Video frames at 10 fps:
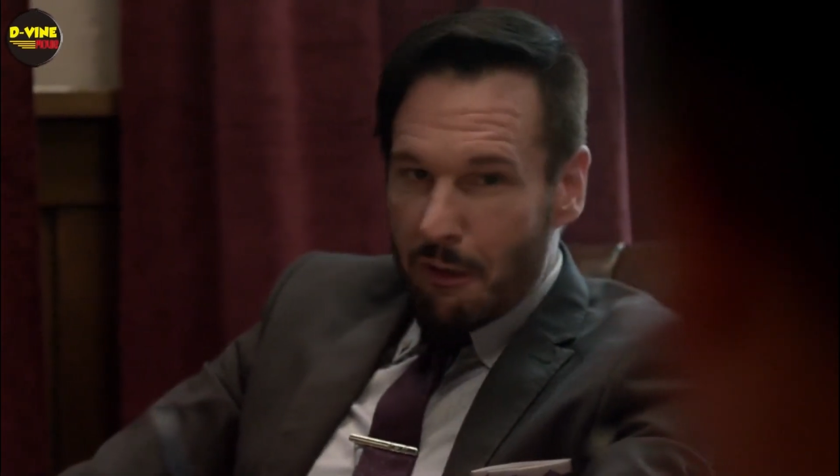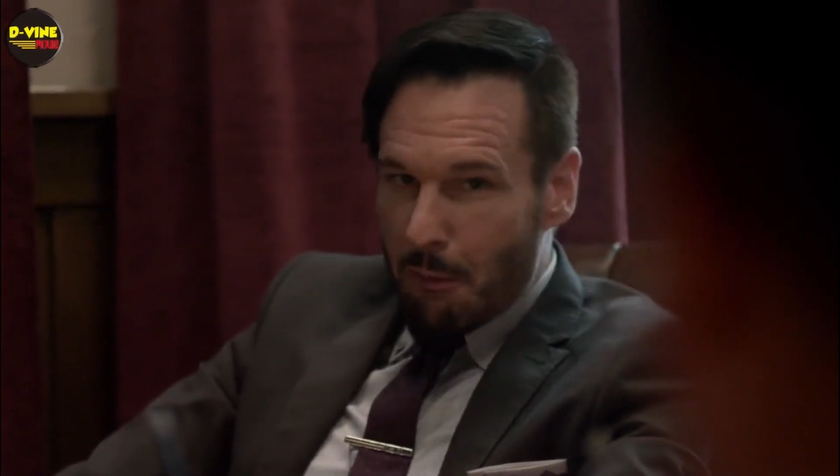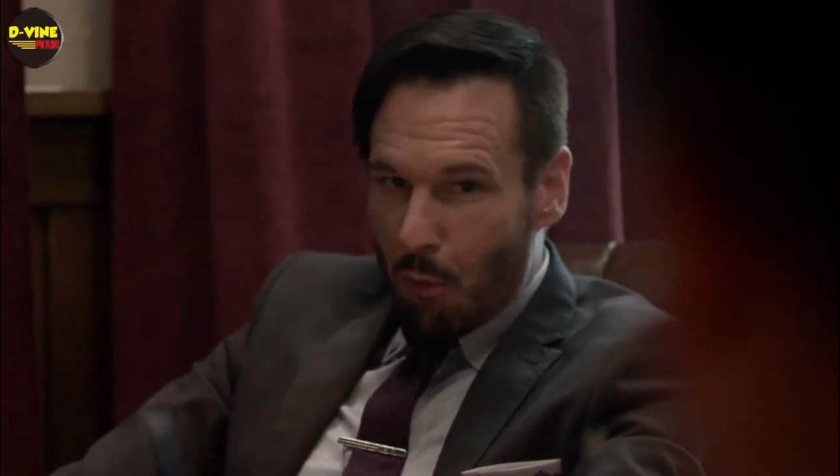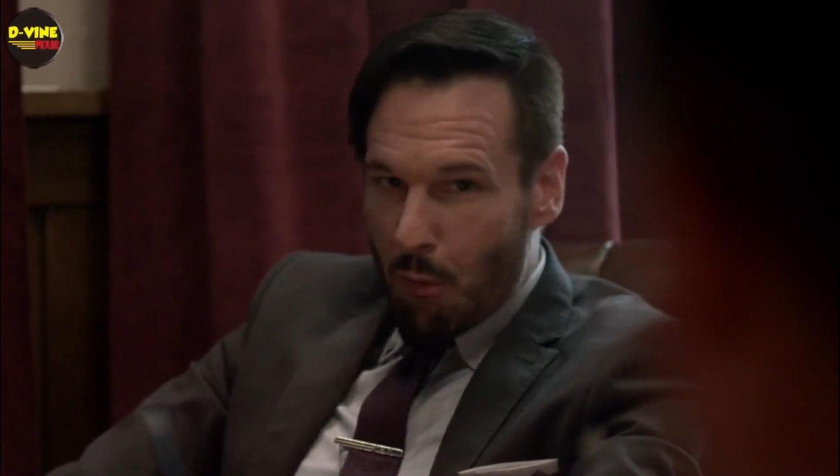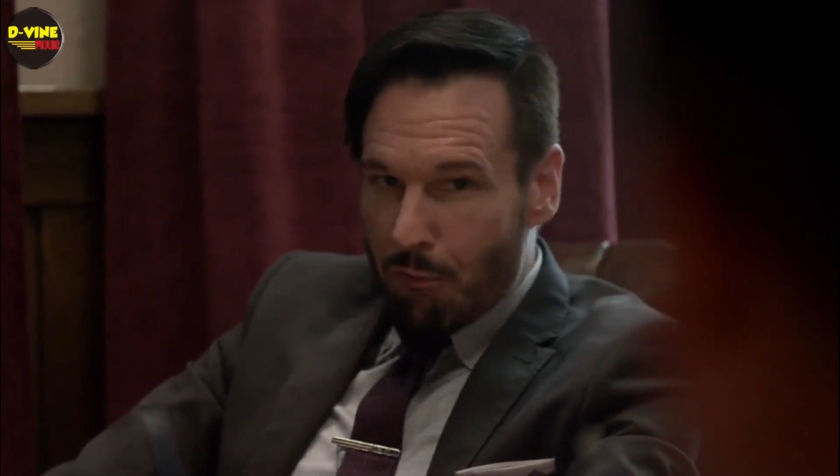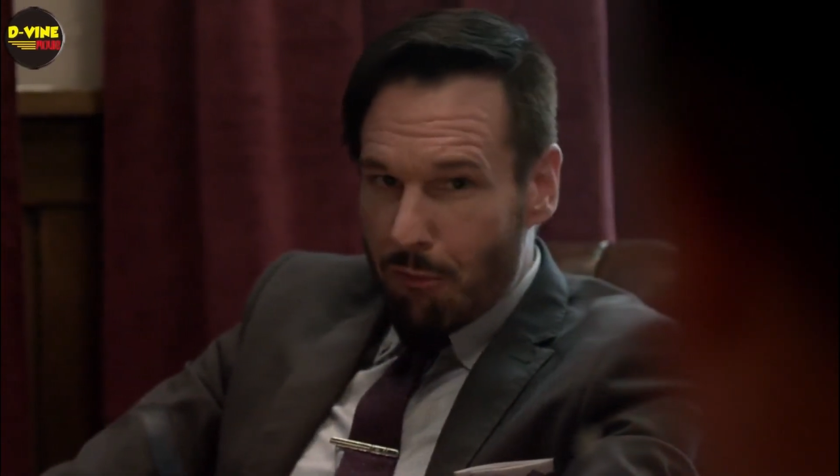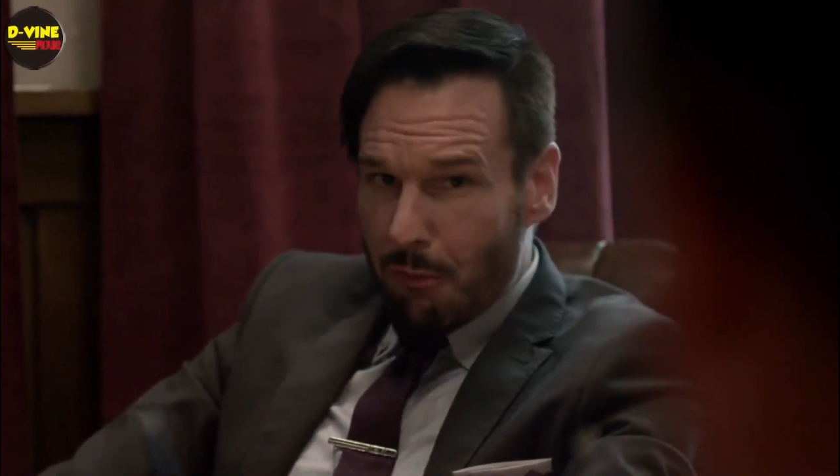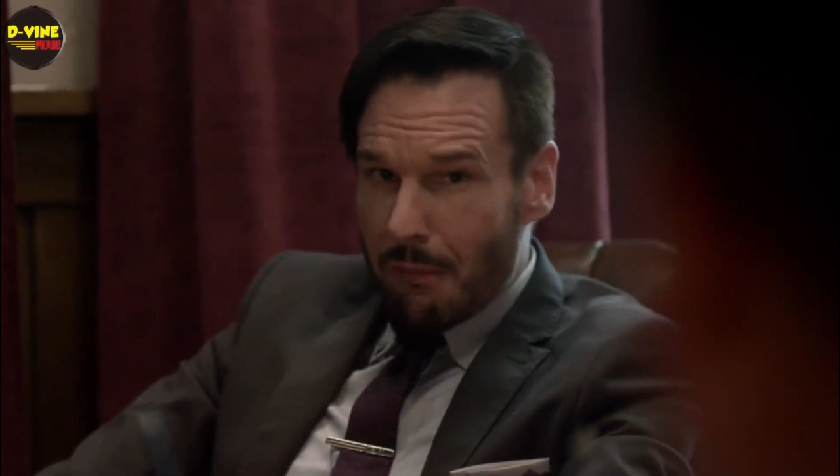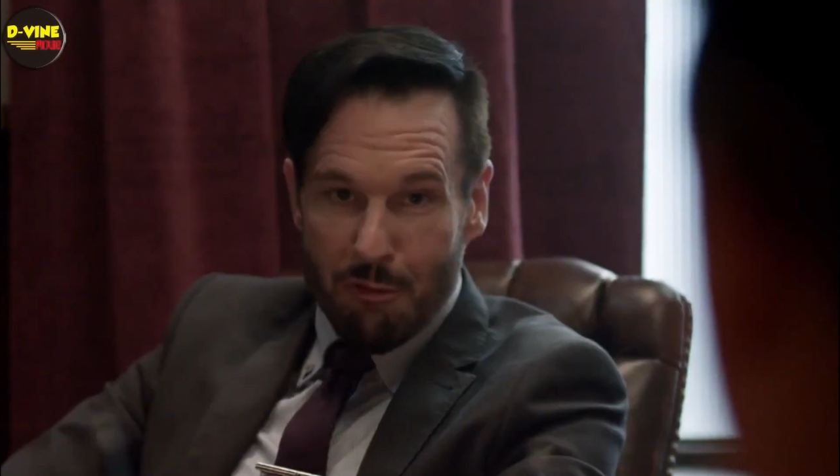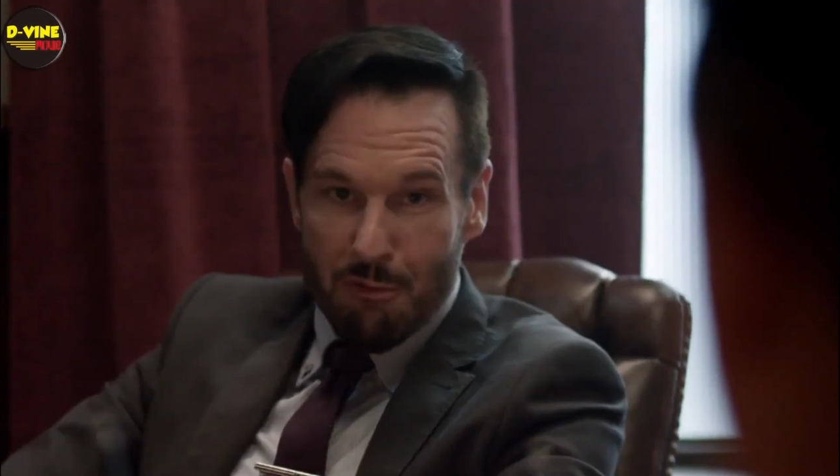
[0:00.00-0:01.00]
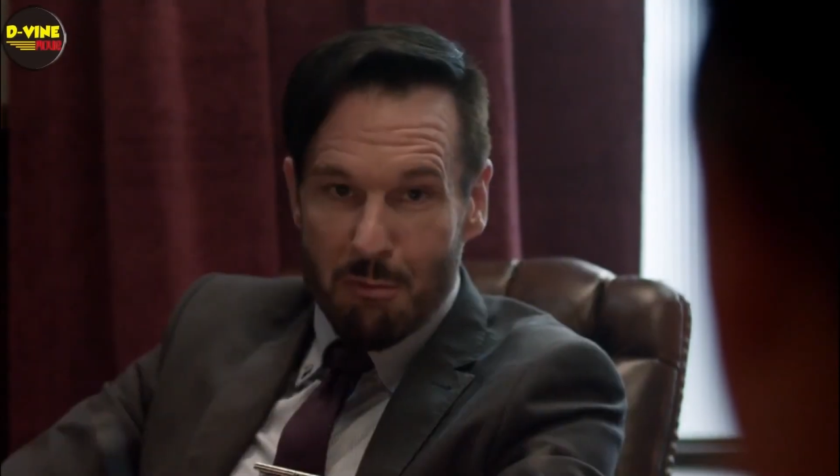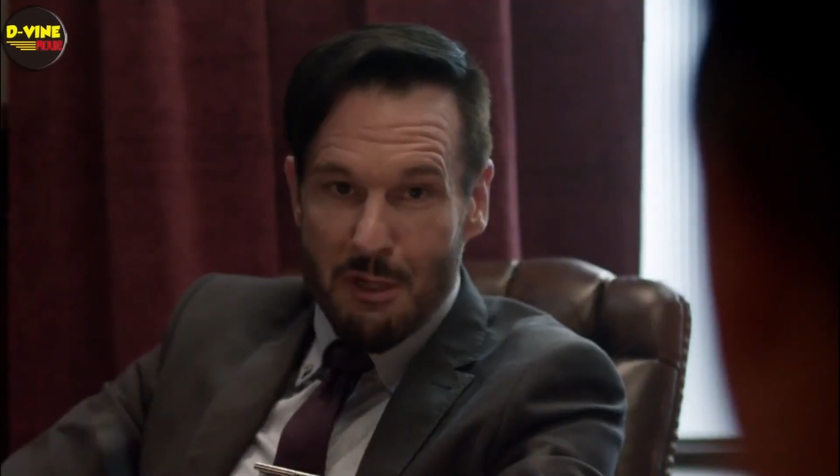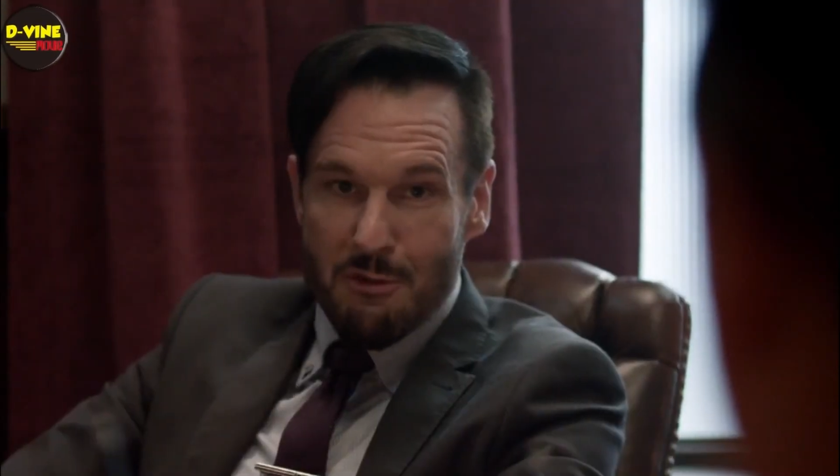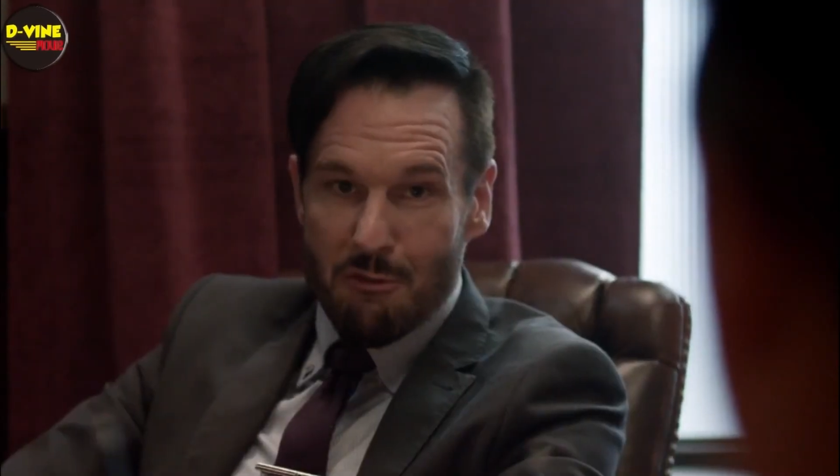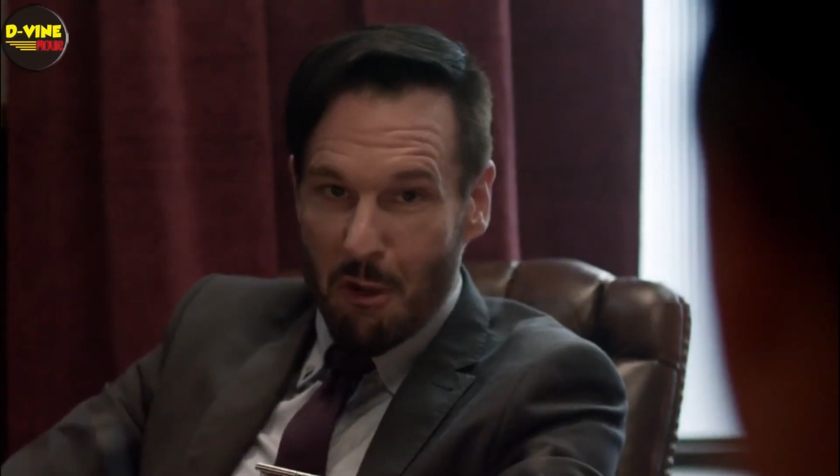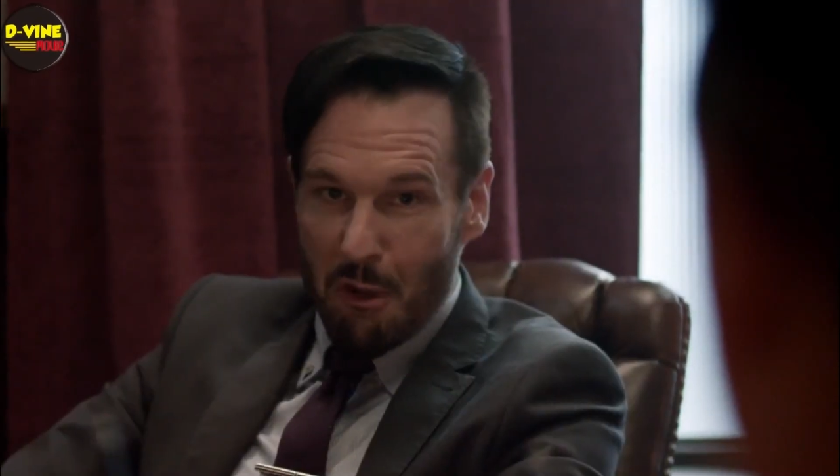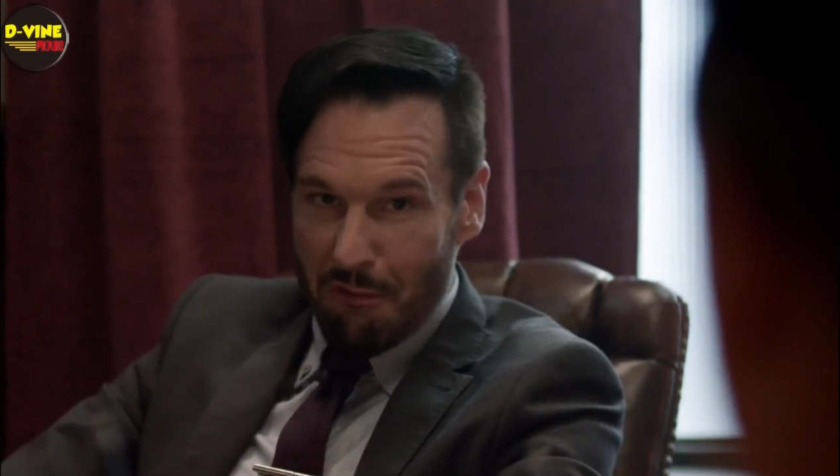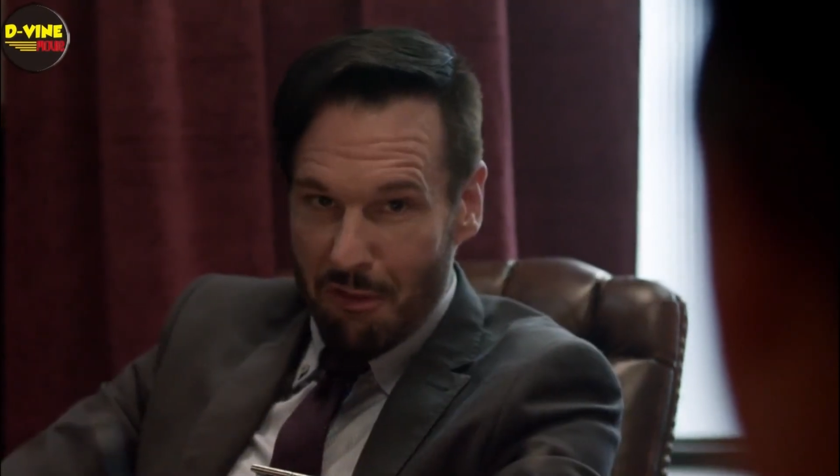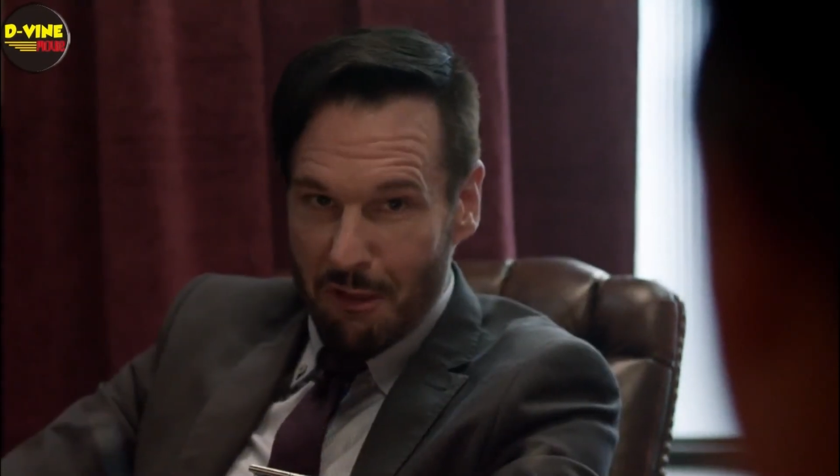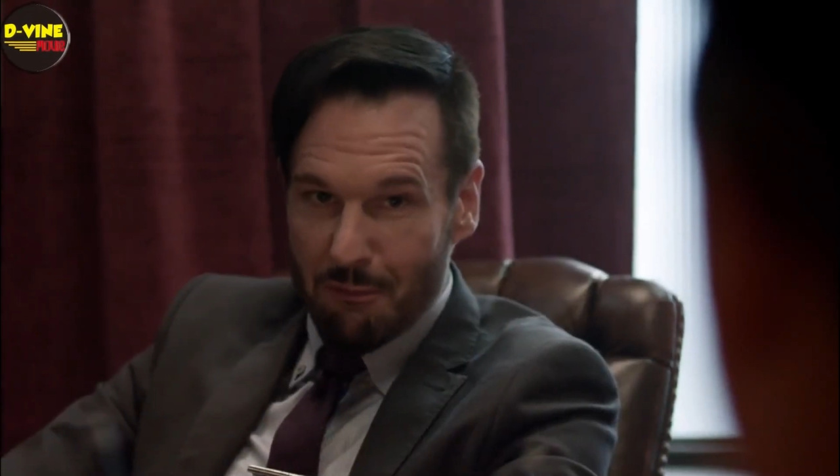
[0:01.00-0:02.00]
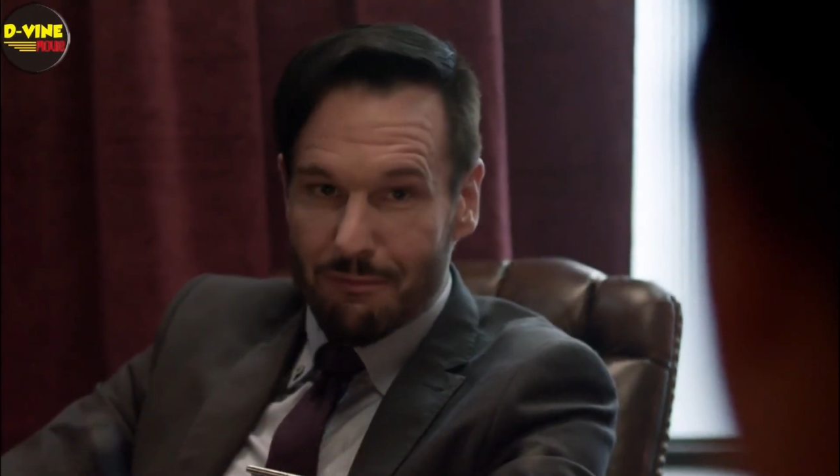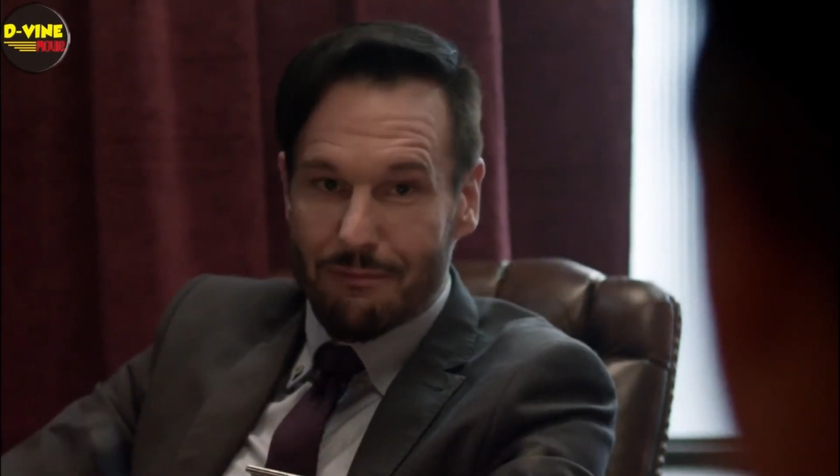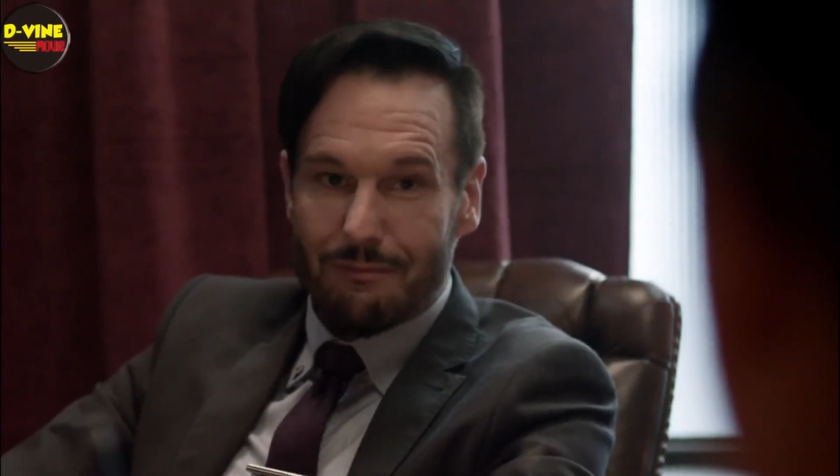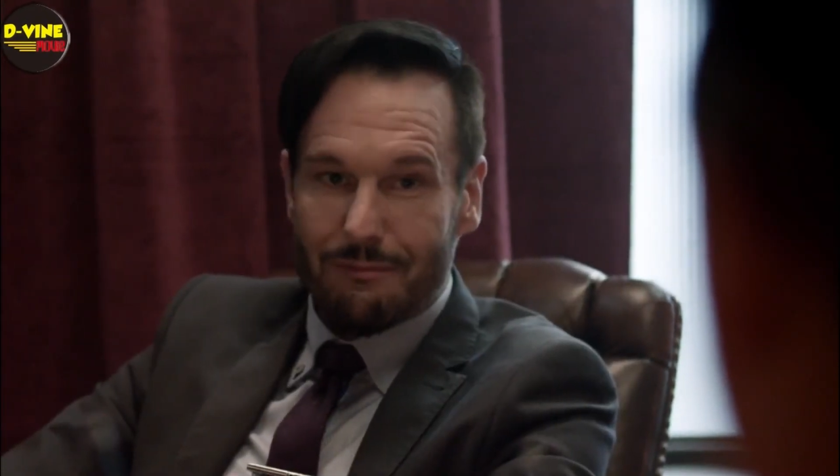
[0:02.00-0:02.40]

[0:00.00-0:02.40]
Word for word: mengatakan, "Jika kau punya